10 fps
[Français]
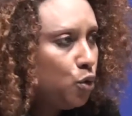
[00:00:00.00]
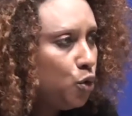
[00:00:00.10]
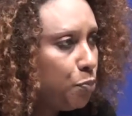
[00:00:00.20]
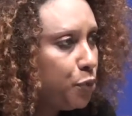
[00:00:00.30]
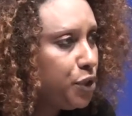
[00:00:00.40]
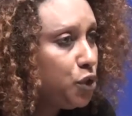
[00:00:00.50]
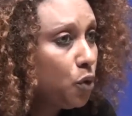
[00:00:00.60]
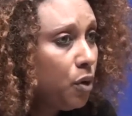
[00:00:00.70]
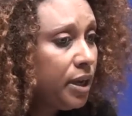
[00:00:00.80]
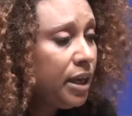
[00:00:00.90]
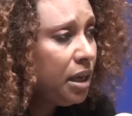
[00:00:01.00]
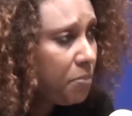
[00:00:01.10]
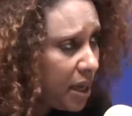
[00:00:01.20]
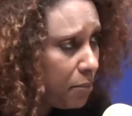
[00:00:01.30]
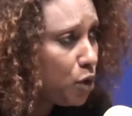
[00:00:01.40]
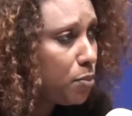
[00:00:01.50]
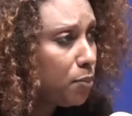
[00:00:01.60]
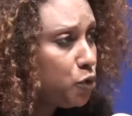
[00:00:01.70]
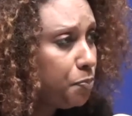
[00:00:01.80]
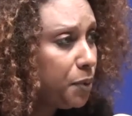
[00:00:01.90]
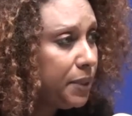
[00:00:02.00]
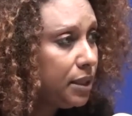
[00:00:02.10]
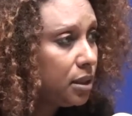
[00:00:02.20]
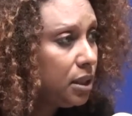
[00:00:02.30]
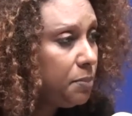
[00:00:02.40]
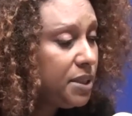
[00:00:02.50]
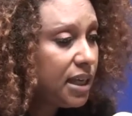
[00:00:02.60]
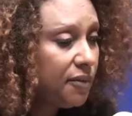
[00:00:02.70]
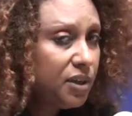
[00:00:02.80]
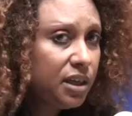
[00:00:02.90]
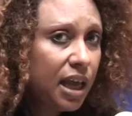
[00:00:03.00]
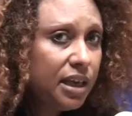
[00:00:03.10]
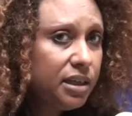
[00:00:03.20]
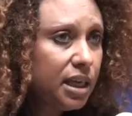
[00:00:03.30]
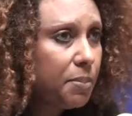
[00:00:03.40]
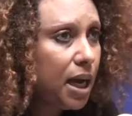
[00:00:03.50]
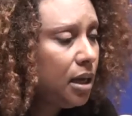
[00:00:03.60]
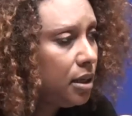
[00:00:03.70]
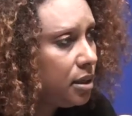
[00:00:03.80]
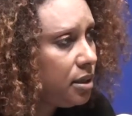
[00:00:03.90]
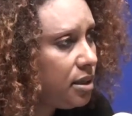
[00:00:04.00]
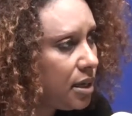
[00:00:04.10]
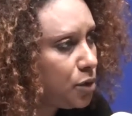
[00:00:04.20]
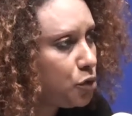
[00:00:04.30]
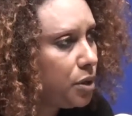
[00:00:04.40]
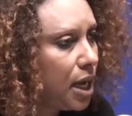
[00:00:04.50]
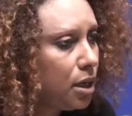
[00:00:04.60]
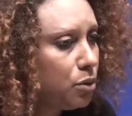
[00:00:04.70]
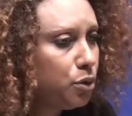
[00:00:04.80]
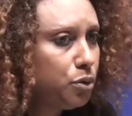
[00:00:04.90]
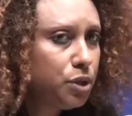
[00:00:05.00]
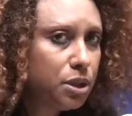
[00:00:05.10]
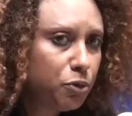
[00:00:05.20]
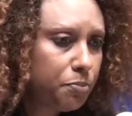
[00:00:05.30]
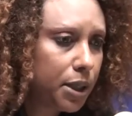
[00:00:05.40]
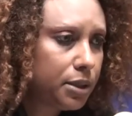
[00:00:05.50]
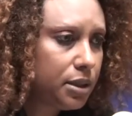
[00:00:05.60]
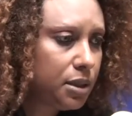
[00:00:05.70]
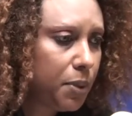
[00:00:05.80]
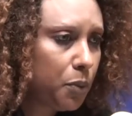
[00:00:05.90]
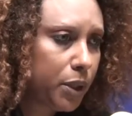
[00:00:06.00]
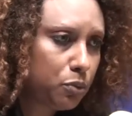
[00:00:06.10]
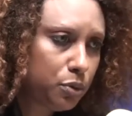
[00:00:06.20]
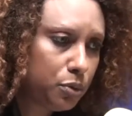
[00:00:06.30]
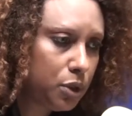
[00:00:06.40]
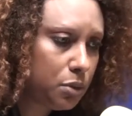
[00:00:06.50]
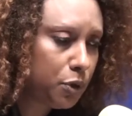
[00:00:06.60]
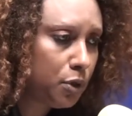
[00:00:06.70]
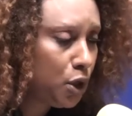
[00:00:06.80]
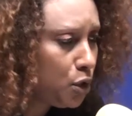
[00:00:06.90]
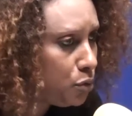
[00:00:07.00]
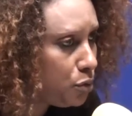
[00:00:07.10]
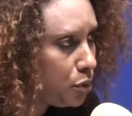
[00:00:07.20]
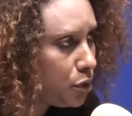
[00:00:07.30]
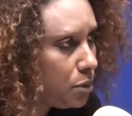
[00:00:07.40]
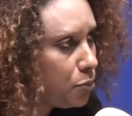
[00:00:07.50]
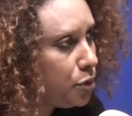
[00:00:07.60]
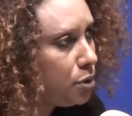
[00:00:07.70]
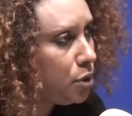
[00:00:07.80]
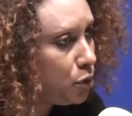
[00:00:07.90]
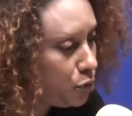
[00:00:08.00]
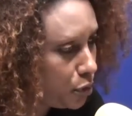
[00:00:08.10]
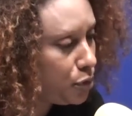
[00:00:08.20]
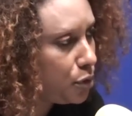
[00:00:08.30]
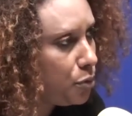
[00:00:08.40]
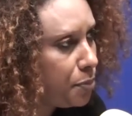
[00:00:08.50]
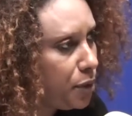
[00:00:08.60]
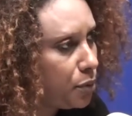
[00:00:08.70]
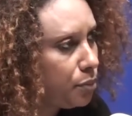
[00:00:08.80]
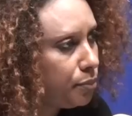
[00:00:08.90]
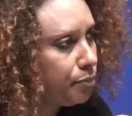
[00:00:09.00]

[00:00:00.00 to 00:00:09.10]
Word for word: l'opposition et même le membre du public. L'Ibizavine est un débat national que tout le monde participe ou que tout le monde, tout le monde donne cette opinion.